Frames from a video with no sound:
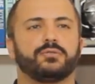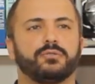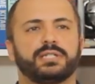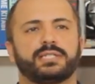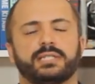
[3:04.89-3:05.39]

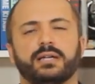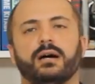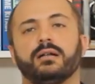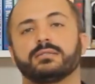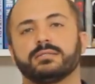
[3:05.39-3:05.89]
Dolayısıyla
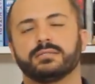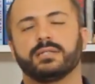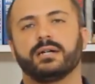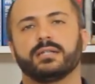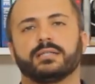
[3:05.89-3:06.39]
altın
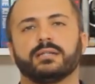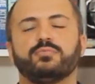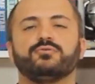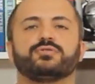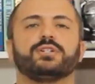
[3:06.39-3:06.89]

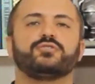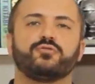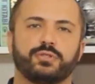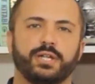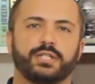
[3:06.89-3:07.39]
tarihte bu yüzden
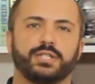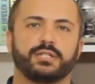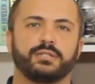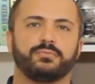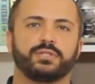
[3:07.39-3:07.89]
çok tercih
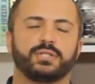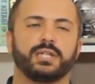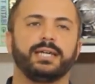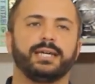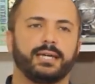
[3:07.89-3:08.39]
edilmiştir.
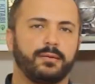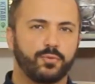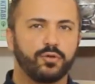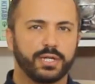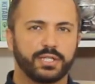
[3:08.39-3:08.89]

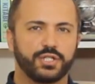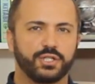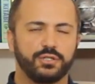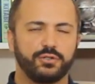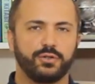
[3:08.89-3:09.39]
Hem kolay
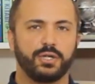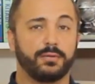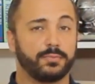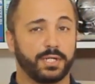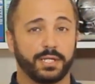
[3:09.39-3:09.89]
taşınılıyor
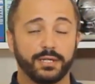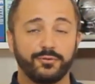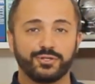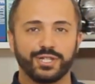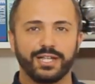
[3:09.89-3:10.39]
hem rengi
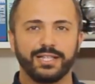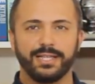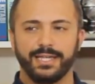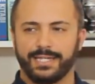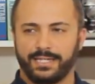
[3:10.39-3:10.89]

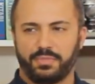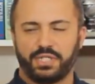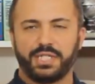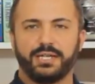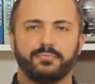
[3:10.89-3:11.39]
güzel. Yani bir
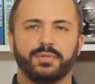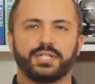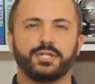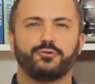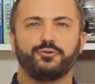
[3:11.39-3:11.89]
şey yapmak
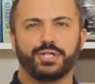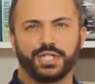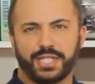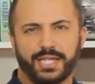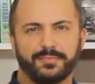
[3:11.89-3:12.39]
için
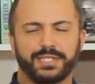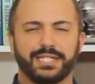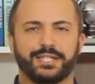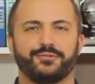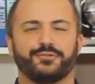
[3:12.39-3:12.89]
güneşi
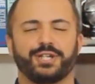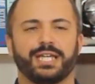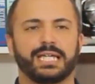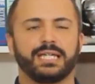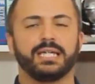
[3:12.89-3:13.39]
temsil ediyor
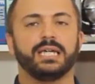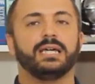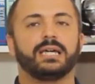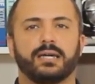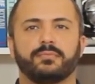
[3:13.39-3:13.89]
rengi.
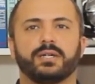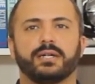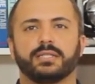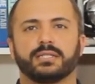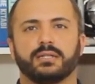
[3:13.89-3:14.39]
Hem de
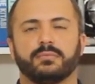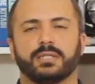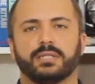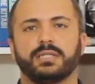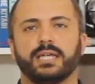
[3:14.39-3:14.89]
aynı
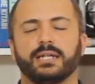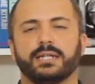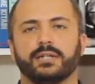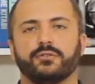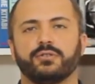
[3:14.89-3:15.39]
zamanda
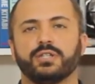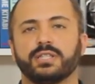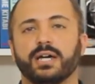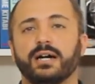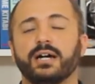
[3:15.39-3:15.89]
diğerlerine
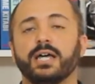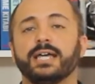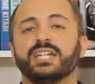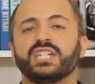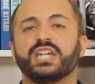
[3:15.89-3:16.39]
göre daha
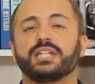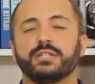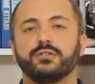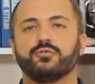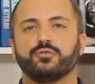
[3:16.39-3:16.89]

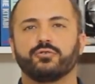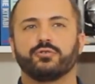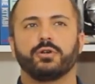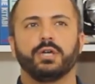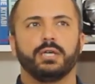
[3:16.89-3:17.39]
şeklini
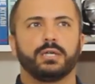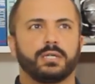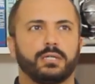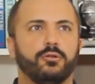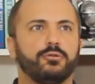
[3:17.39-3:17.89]
koruyor.
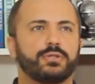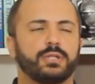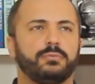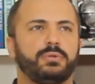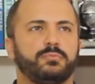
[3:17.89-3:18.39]
Ee,
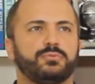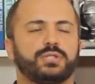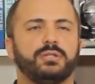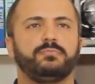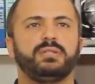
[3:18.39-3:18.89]
Londra'da bir
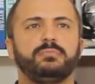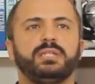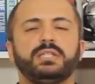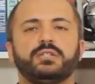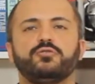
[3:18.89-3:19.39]
müzede
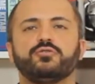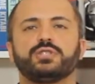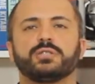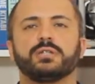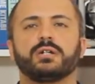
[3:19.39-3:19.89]

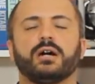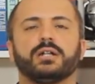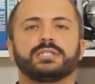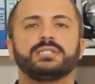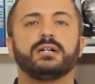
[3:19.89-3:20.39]
1000-1200 yıllık
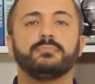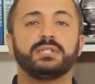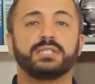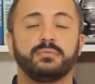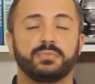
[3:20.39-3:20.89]
altından
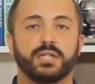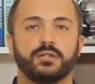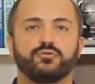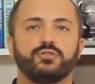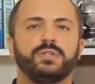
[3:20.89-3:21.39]
bir
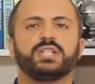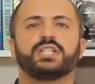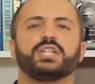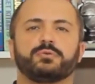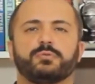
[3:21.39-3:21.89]
timsah duruyor
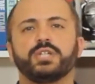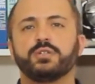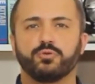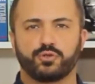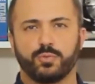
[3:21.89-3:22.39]
hiç değişmemiş,
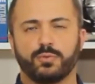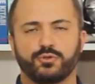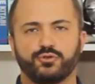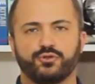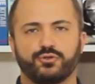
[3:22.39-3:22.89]
hiç
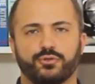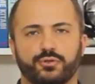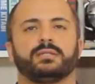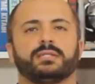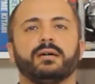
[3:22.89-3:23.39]
bozulmamış. Düşünün.
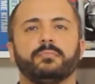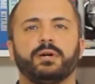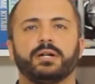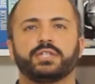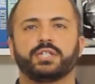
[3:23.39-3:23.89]
Sen
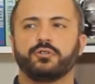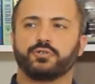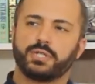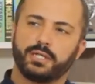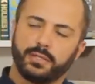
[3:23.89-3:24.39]
padişah
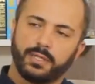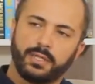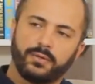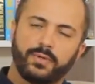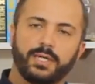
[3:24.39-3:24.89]
olsan
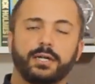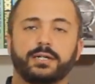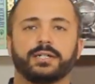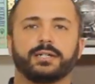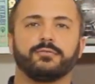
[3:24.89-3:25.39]
veya
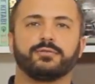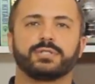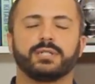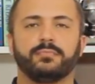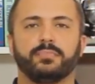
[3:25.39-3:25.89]
kral
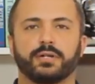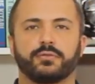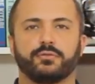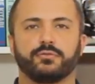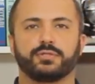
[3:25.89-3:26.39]
olsan,
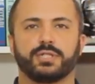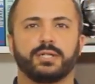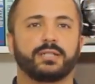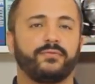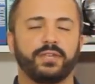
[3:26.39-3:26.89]
imparator olsan,
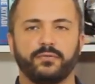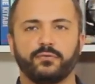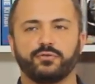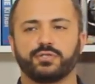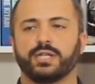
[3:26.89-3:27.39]
artık
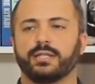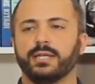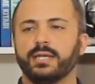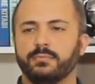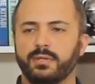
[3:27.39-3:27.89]
firavun olsan
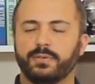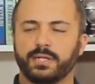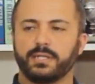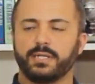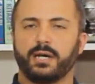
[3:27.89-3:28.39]
bir
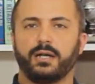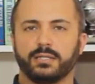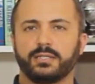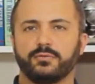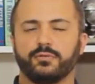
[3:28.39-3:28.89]
parayı
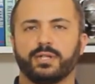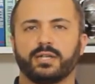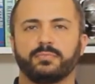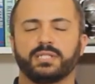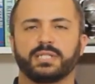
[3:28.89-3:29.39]
altın
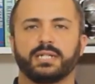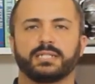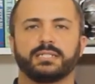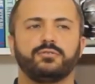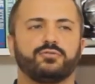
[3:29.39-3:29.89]
olarak mı
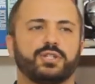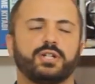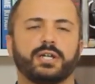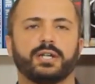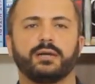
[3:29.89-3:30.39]
istersin yoksa
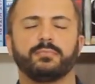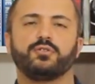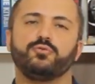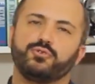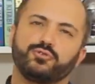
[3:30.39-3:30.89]
kararan bir
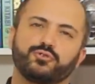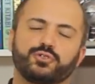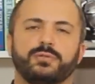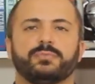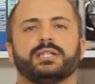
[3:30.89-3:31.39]
gümüşün
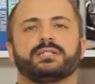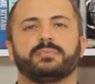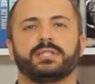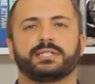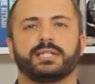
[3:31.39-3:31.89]
üstünde mi
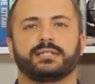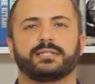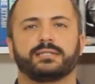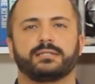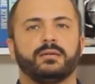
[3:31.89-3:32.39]
resmini
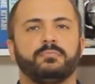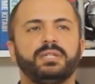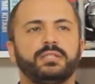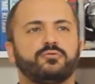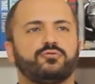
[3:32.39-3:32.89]
istersin?
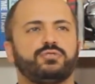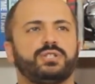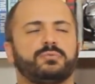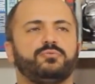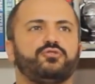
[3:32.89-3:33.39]

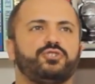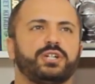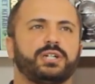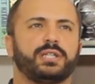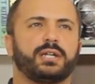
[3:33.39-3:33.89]

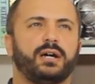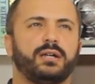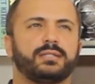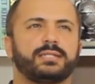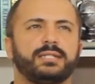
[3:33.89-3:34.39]
1973'e kadar
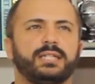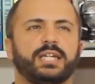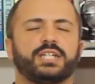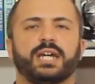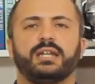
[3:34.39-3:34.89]
altın
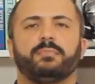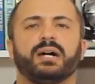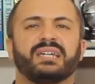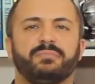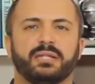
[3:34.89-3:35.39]
geçerli
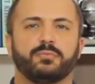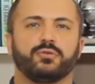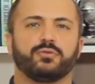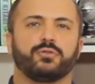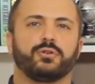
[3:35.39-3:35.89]
para birimi
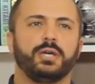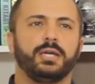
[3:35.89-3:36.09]
oluyor.